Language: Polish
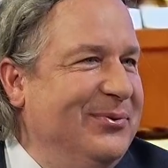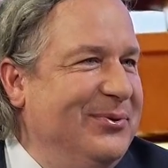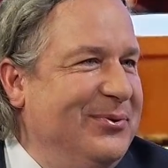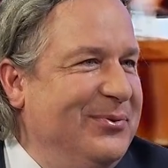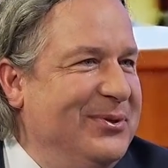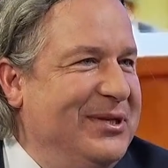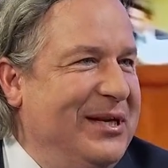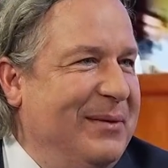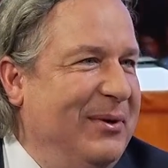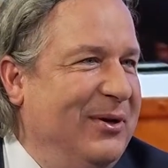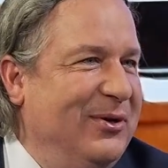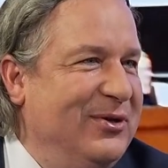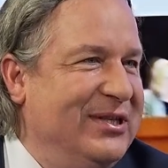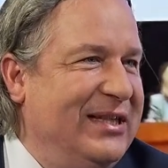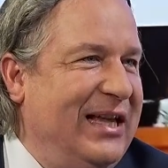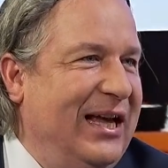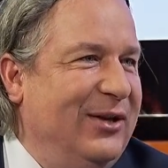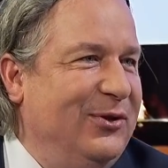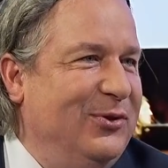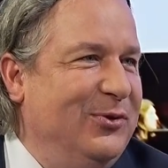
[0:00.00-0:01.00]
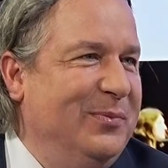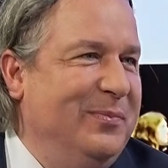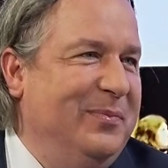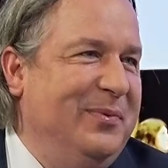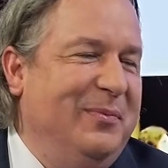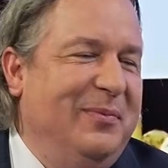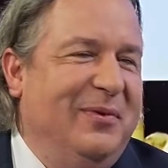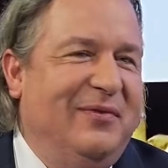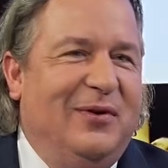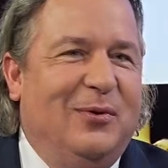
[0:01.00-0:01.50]
u samego startu
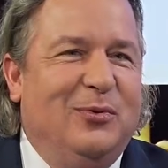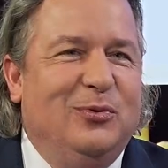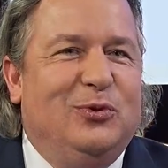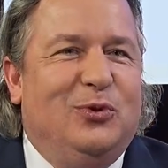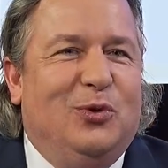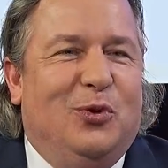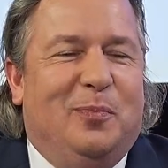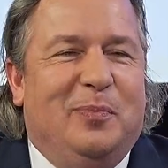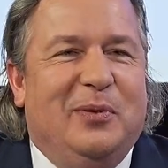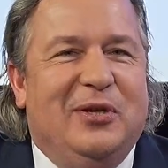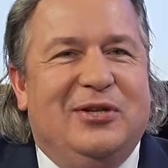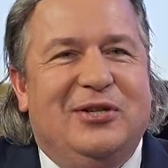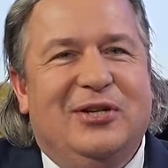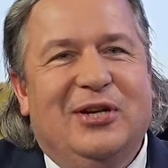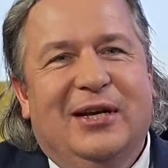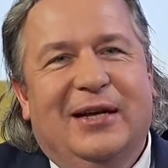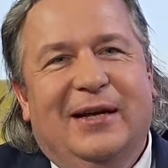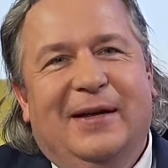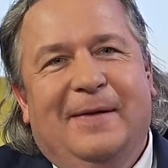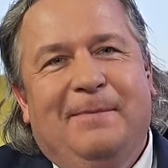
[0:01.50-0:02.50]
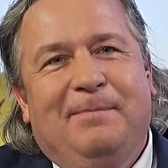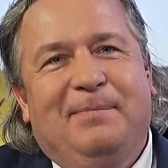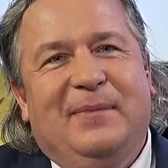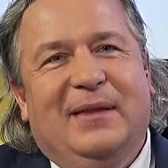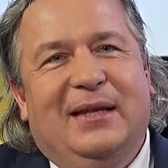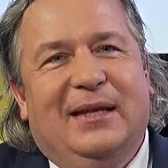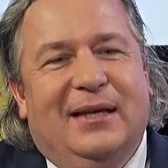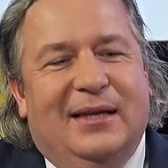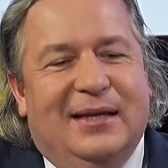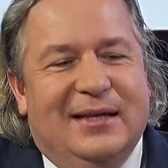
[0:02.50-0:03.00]
próbował utrupić.
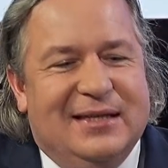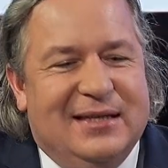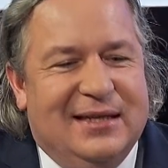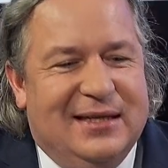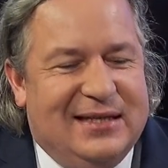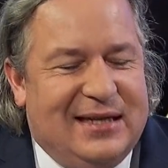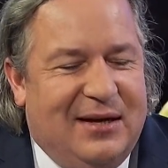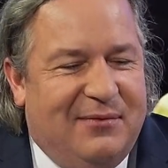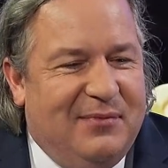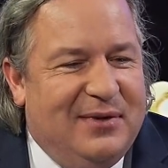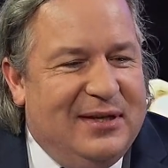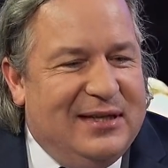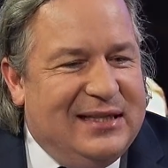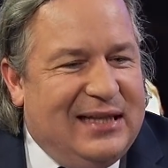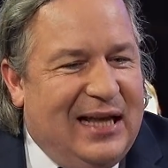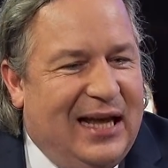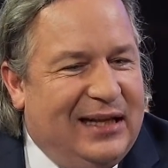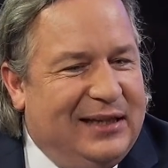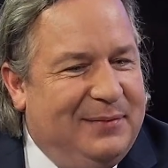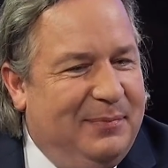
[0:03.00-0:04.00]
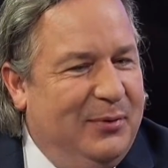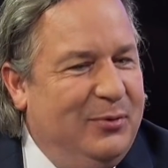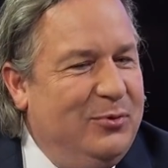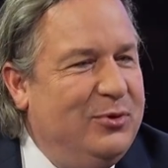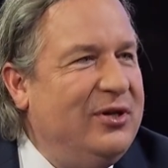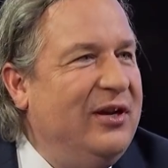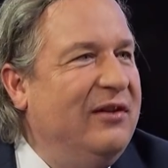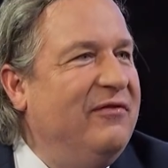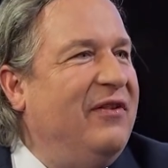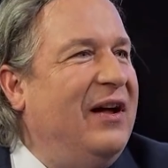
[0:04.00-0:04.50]
Mm, sam start był
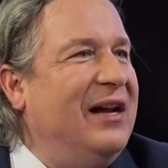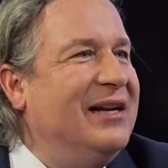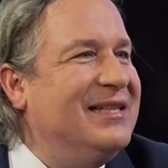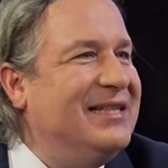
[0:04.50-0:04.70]
już fal